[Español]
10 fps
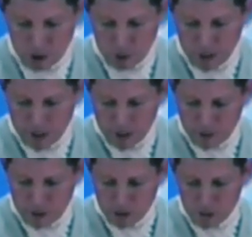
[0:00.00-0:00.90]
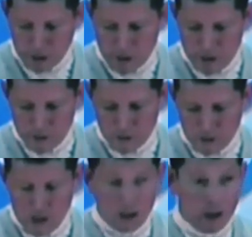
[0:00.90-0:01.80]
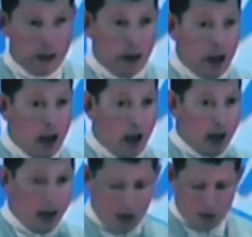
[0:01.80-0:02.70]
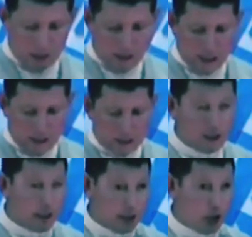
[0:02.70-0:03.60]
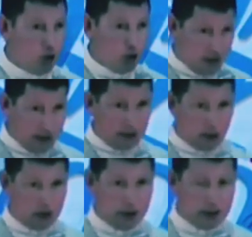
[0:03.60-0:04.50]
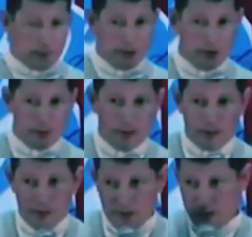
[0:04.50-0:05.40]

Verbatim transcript: Se lo voy a decir a ustedes. El, 31, eh, el 31 es el que me golpeó.